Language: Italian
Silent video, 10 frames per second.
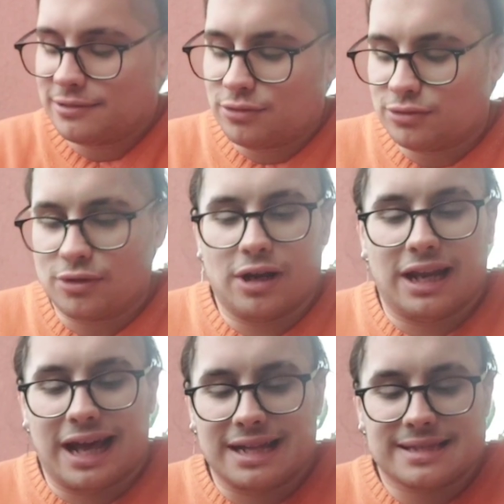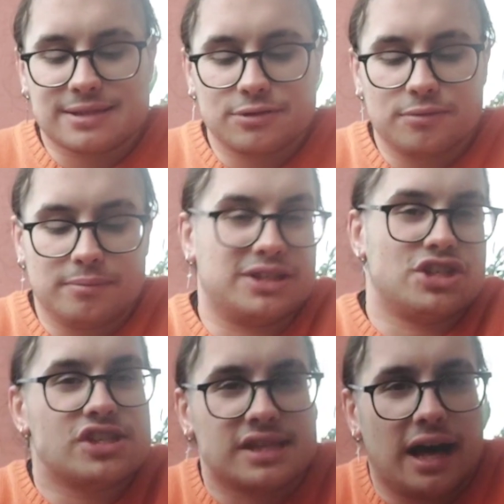contro la Lazio, ma
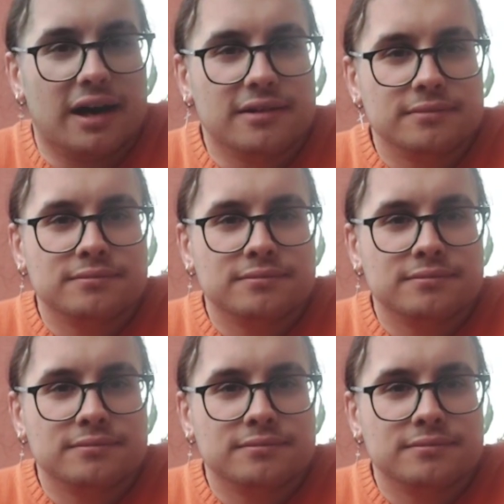ci sta.